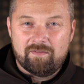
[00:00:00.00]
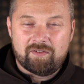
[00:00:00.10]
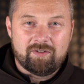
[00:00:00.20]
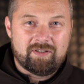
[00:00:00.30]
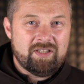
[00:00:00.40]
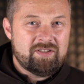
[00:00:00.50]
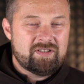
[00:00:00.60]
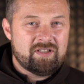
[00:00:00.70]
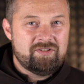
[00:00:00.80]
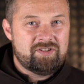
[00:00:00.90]
W
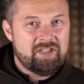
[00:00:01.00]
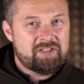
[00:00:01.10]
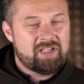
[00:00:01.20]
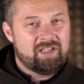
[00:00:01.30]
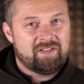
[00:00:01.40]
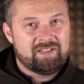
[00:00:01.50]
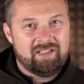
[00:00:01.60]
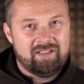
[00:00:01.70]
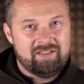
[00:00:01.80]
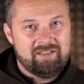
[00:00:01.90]
kontekście dzisiejszej
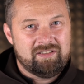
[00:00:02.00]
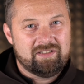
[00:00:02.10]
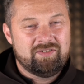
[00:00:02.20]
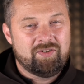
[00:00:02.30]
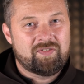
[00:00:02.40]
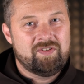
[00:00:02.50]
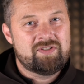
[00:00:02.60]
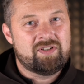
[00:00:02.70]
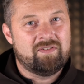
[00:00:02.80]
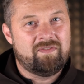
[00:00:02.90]
Ewangelii
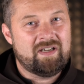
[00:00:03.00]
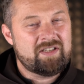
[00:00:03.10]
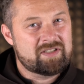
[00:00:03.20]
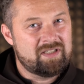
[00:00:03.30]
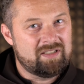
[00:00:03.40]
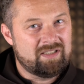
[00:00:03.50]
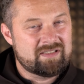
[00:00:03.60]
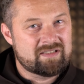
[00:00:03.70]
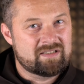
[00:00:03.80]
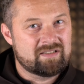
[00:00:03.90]
dosyć ważne
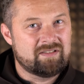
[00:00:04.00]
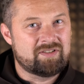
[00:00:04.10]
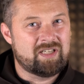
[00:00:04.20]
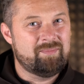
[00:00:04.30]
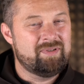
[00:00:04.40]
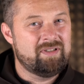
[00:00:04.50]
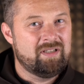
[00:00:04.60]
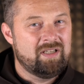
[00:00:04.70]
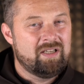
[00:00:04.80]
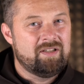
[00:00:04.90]
jest, żeby
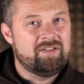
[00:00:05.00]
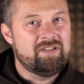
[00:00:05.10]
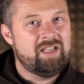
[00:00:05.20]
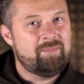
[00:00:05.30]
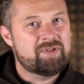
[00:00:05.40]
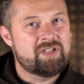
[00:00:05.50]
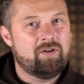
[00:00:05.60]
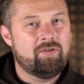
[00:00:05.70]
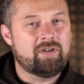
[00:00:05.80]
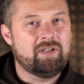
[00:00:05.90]
nie
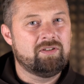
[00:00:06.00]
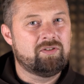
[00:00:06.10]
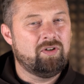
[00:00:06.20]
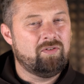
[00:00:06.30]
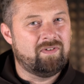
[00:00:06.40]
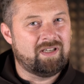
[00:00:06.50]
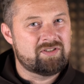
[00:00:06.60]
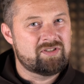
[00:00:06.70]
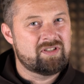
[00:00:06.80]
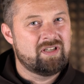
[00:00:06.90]

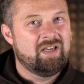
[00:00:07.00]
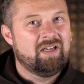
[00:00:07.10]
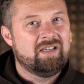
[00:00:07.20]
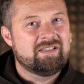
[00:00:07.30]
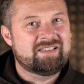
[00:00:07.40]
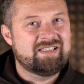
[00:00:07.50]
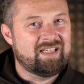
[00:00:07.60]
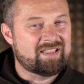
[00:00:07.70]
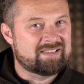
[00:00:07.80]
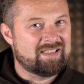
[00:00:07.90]
przeorientować
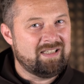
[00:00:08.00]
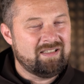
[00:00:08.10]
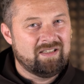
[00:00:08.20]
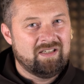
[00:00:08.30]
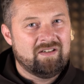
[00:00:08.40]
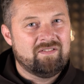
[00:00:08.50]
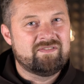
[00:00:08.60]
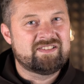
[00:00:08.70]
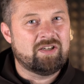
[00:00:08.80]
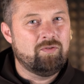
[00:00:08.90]
serca
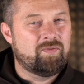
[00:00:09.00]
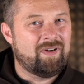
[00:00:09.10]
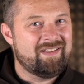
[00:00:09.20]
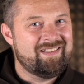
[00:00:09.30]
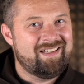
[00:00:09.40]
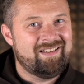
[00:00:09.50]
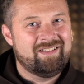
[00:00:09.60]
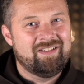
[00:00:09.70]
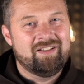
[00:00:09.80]
w zaufanie